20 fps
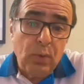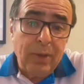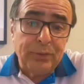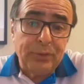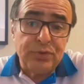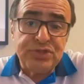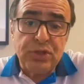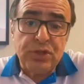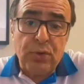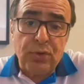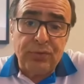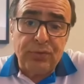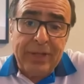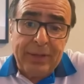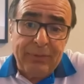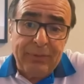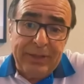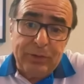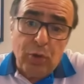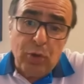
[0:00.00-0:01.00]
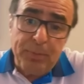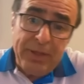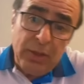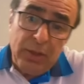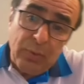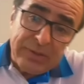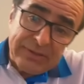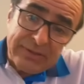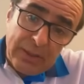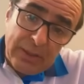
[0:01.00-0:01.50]
Cuando se coronaron el
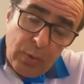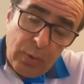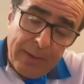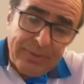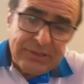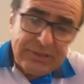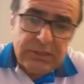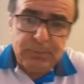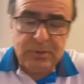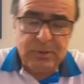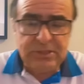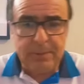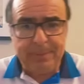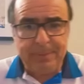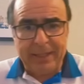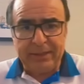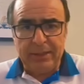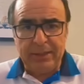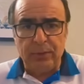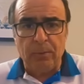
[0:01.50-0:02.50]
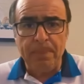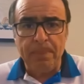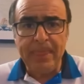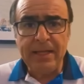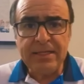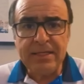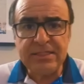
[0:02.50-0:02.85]
domingo, hasta el jueves después del partido,